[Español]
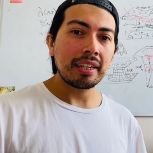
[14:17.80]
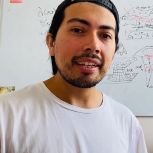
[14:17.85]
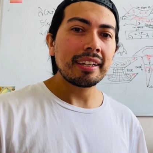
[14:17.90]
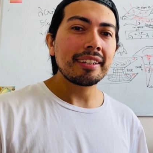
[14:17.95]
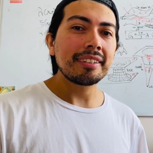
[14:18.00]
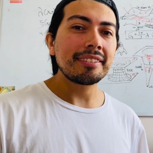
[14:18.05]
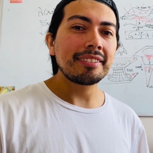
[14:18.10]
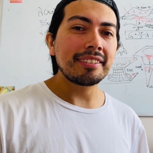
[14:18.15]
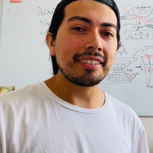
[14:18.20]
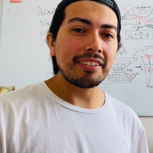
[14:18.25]

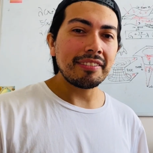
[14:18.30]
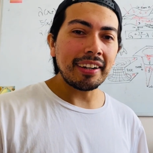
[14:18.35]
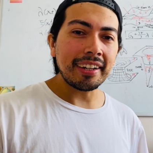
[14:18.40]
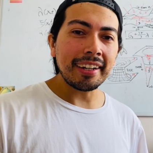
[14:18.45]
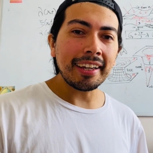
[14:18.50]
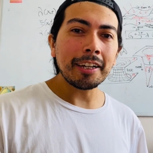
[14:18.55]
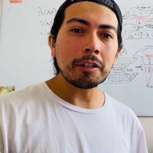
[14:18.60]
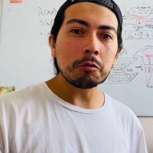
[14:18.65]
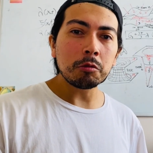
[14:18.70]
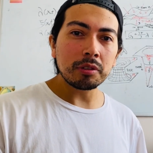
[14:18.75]
si van
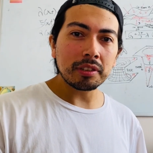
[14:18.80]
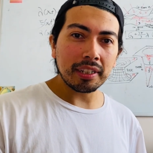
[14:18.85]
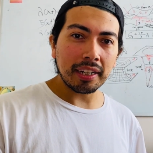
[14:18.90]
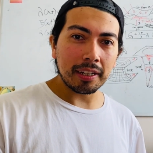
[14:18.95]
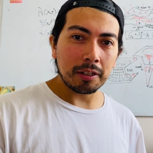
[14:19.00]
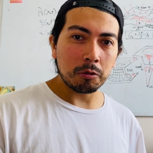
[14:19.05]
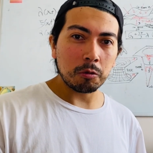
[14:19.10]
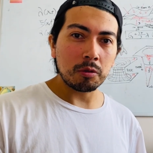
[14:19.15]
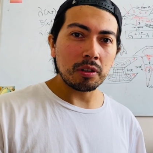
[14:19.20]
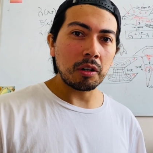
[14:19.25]
a
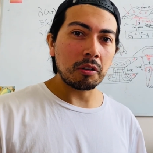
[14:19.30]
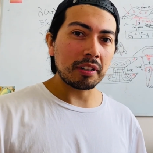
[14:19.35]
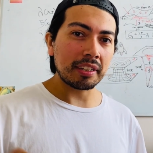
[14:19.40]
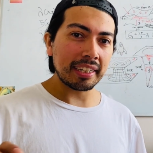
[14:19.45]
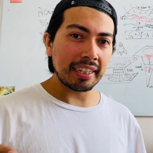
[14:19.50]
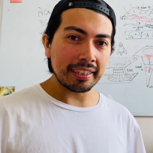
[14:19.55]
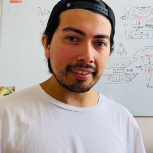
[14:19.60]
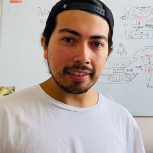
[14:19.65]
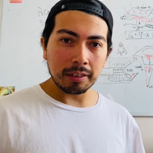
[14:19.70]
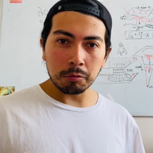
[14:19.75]
escuchar una
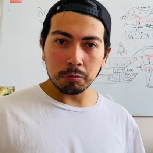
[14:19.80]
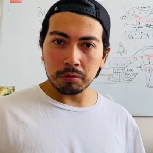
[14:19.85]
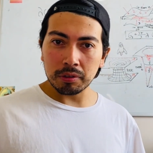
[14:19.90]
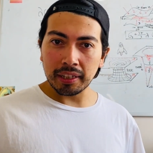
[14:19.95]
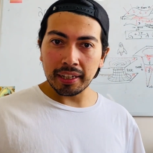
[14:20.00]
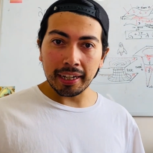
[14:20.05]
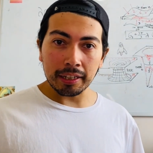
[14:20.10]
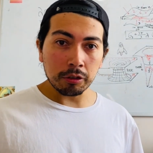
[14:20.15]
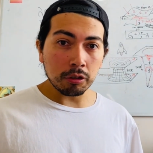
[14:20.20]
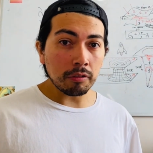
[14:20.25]
orquesta en un
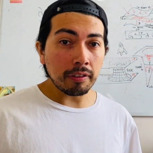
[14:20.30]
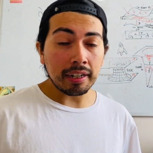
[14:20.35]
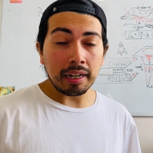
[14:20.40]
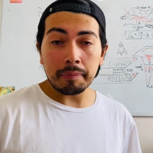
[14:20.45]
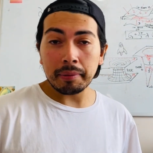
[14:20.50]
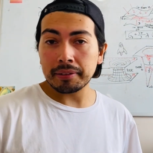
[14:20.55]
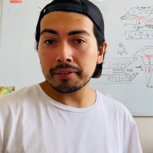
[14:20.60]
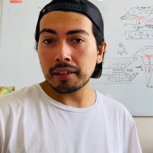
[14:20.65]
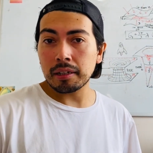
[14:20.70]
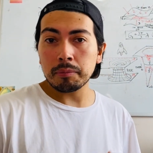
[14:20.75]
teatro van a
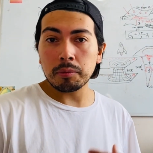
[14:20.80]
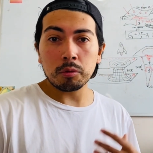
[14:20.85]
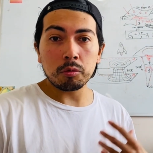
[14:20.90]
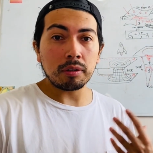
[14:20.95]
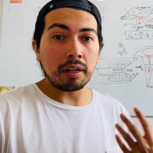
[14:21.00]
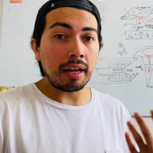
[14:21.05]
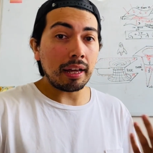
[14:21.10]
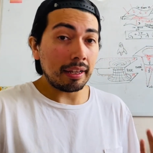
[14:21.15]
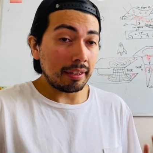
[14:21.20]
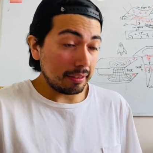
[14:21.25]
pasar por
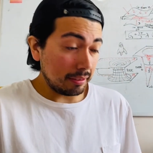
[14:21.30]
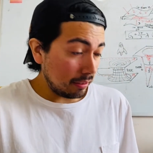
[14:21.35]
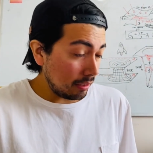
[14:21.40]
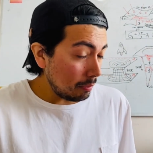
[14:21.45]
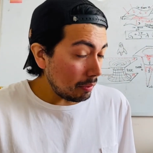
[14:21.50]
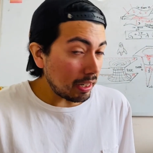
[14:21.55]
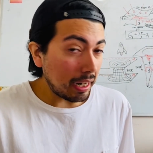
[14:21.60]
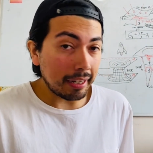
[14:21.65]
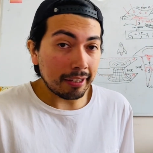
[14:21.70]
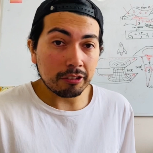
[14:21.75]
una
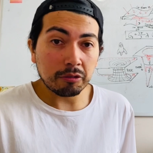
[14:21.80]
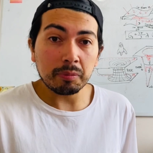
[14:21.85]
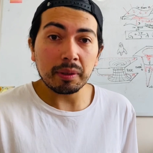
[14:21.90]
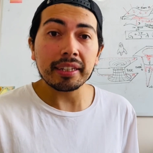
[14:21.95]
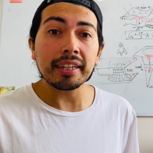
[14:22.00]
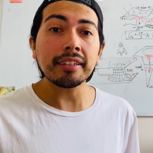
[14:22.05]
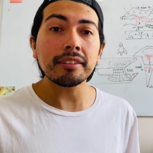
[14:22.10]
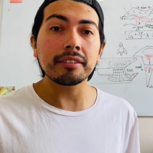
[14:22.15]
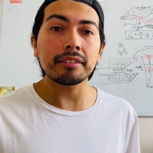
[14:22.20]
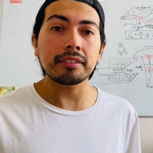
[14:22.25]
similar
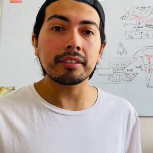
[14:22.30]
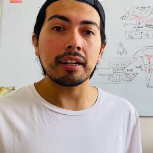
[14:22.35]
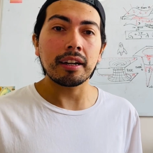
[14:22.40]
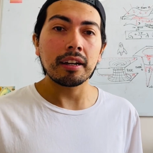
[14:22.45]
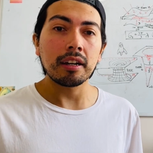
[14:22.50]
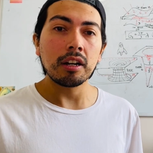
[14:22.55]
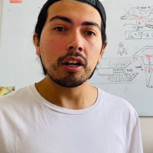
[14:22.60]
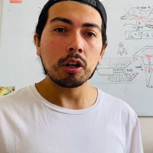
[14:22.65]
experiencia.